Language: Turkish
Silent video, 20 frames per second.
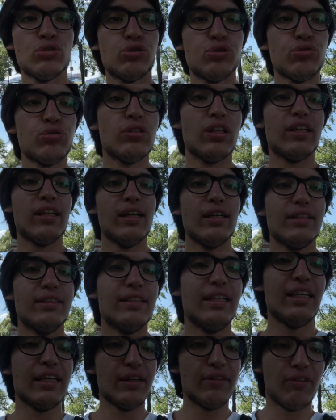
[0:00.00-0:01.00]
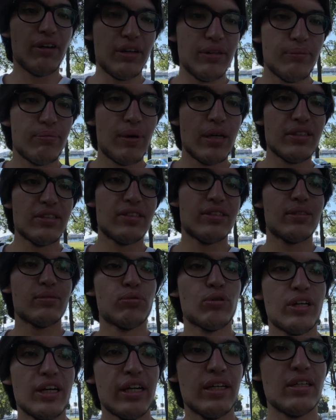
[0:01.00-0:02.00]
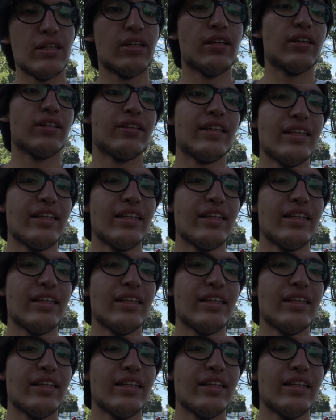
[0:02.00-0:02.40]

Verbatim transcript: şurada da nehir var. Ben size buraya e,